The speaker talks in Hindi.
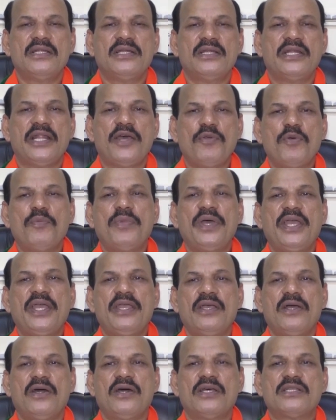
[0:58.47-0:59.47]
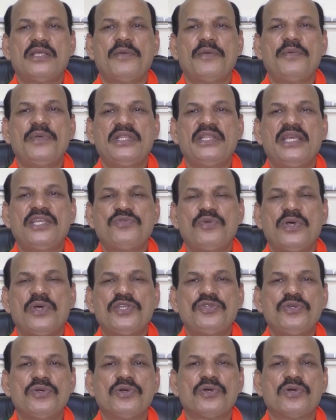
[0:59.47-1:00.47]
नवी मुंबई और सभी
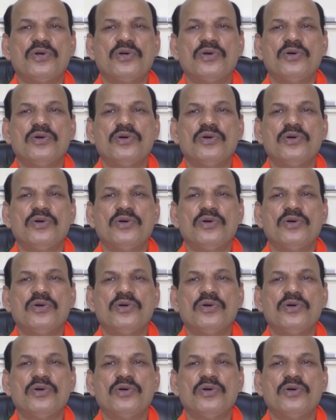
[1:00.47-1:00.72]
देशवासियों को